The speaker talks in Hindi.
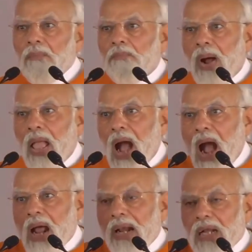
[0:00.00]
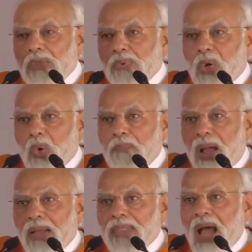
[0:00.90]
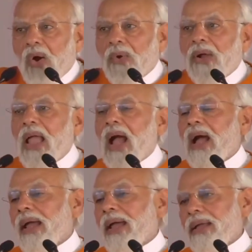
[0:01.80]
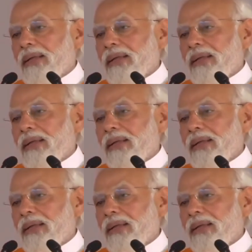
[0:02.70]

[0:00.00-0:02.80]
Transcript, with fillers: खुद हमारे प्राइम मिनिस्टर का इन मूवीज के ऊपर लंबा